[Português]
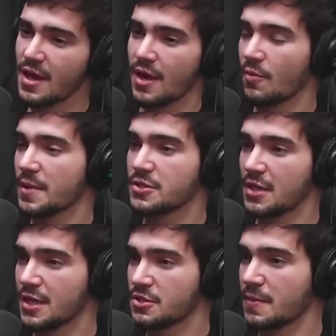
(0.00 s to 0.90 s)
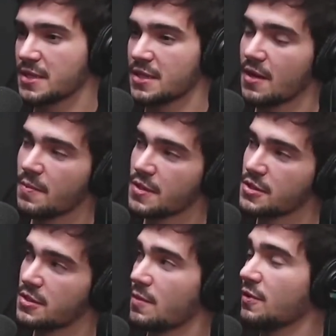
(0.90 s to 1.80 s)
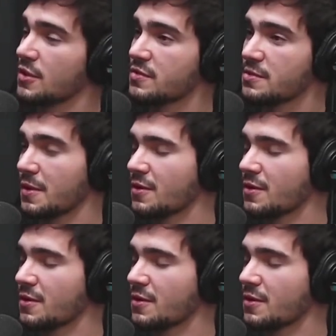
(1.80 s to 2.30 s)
eram pertinentes para serem aprendidas e que muitas vezes para